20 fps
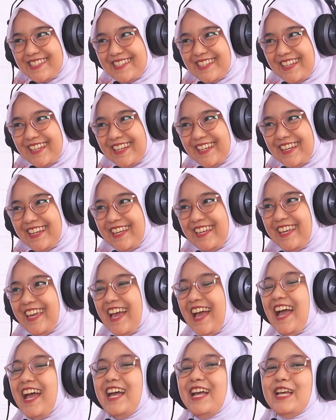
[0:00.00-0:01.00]
Oke. Okay.
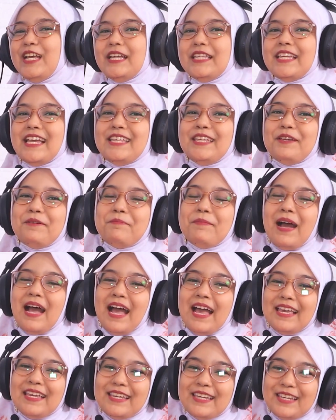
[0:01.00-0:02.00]
Ya, jadi
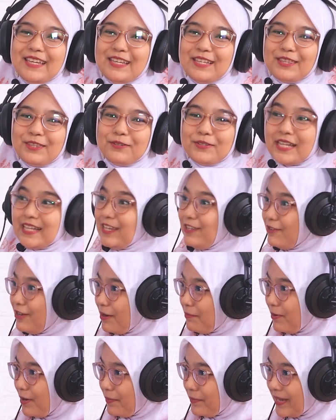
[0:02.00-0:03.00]
bayi itu tadi
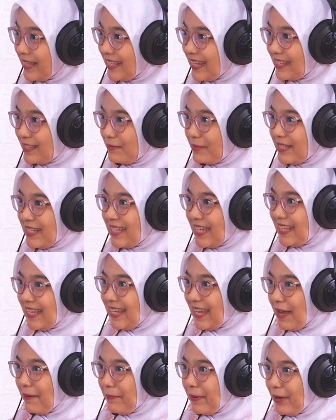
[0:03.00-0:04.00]
juga belum kita sebutin
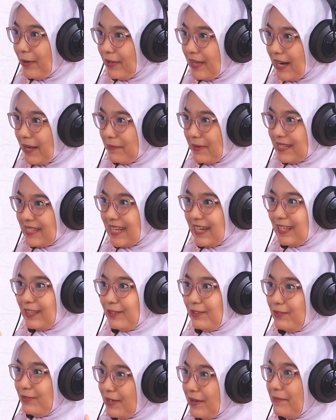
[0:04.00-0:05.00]
tadi ya payudara besar
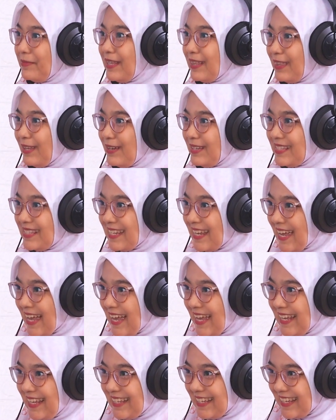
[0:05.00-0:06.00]
itu juga mitos
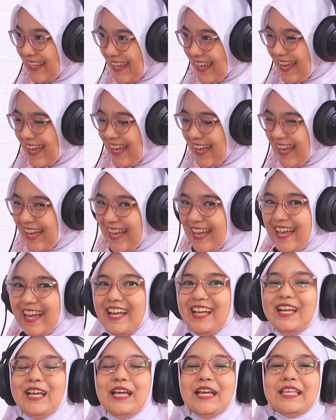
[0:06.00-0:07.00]
ya. Oh iya benar-benar.
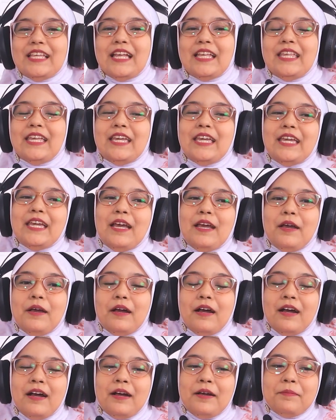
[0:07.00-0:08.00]
Ya. Ya, jadi ya.
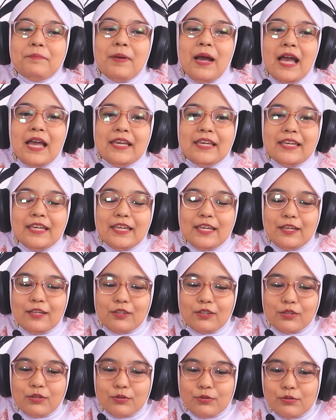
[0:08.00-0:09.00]
uh,
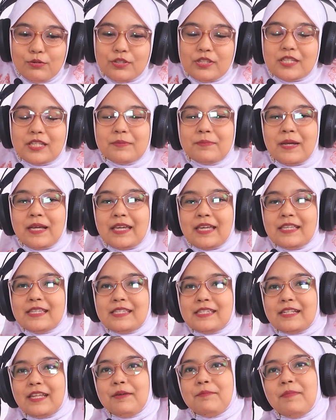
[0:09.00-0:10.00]
bayi itu
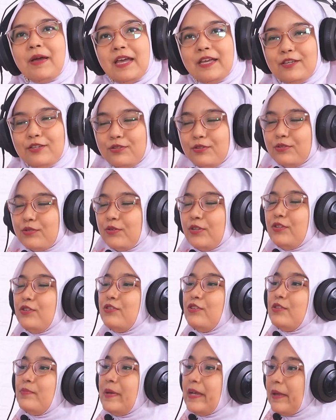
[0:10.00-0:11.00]
semakin sering bayi disusui
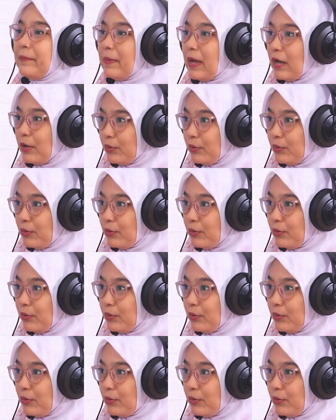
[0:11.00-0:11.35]
justru semakin